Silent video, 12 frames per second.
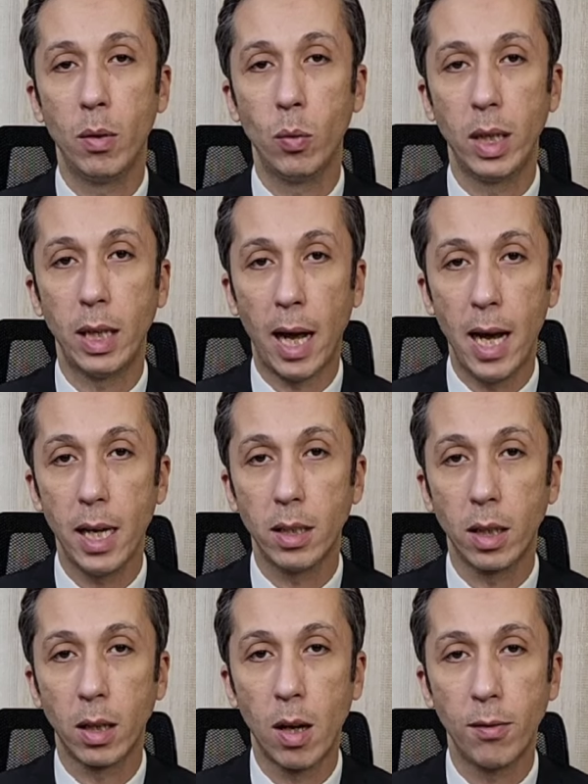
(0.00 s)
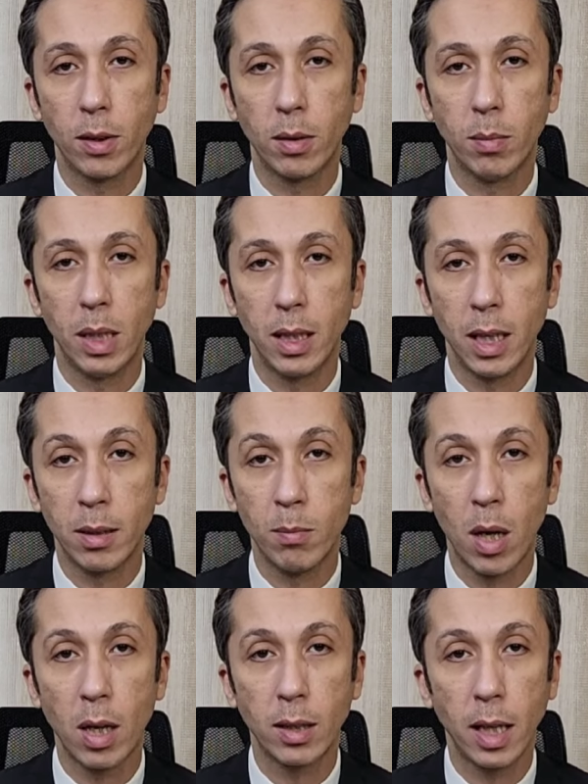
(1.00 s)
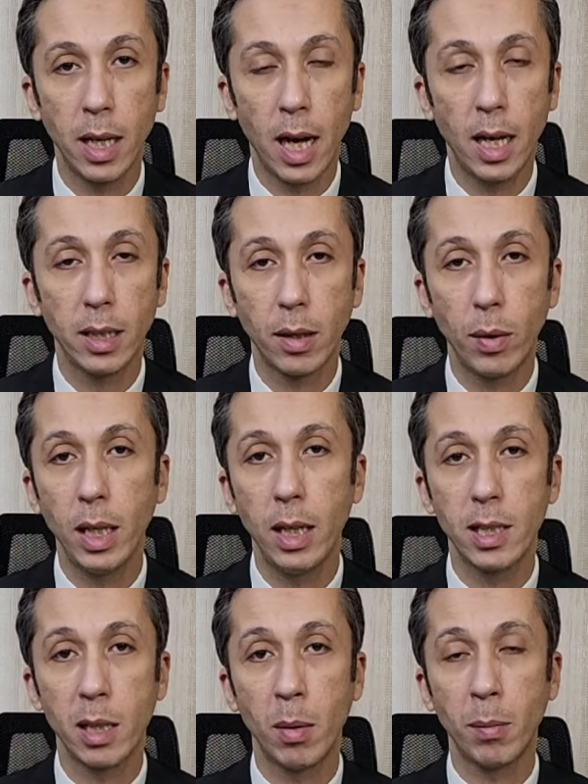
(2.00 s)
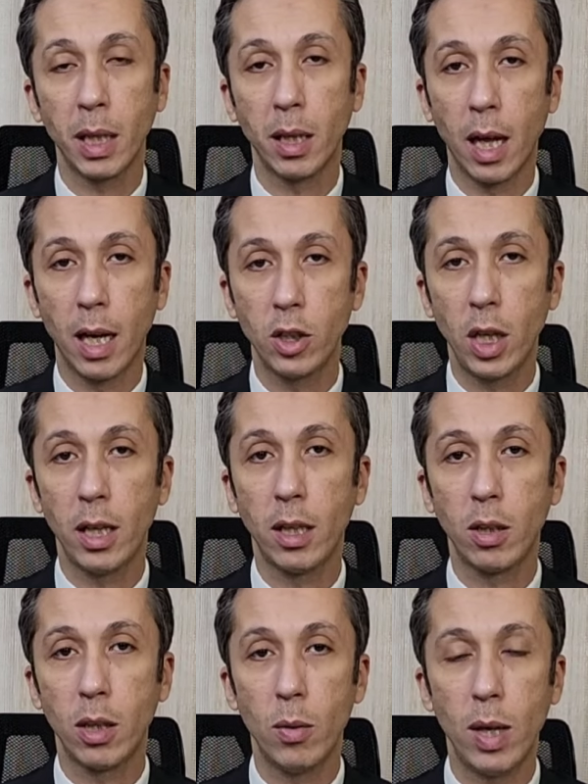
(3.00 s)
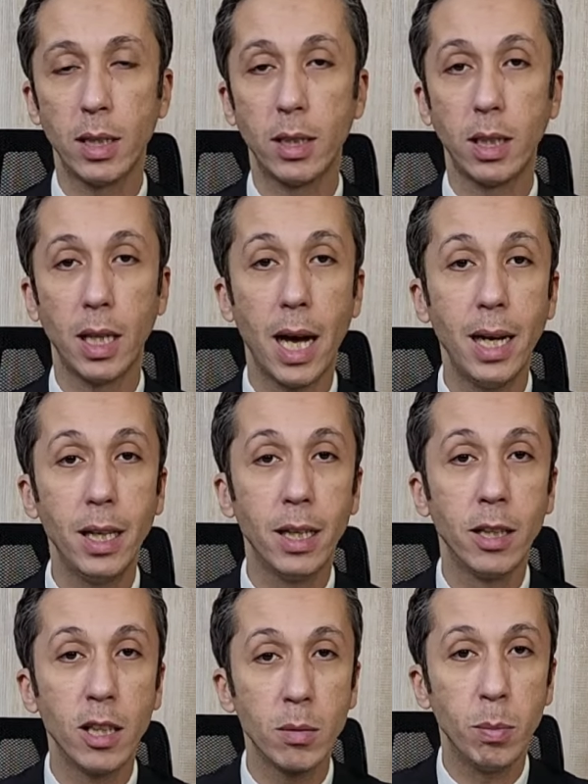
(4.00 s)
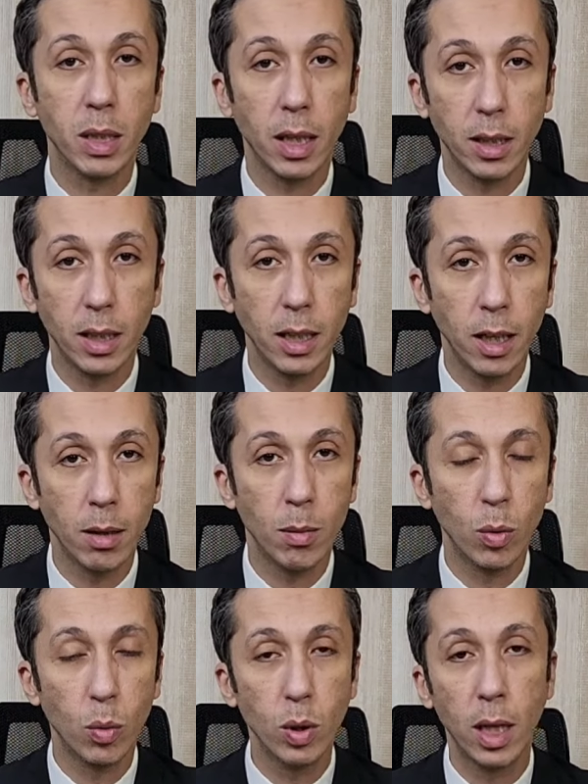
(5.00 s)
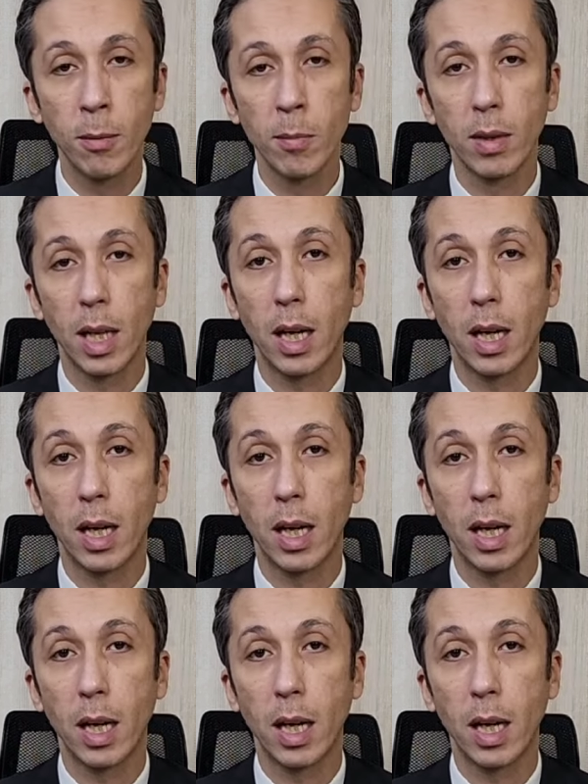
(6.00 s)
والعائد انخفض المره الثانيه على التوالي لسببين علشان دلوقتي يقلل نسبه الدين اللي موجوده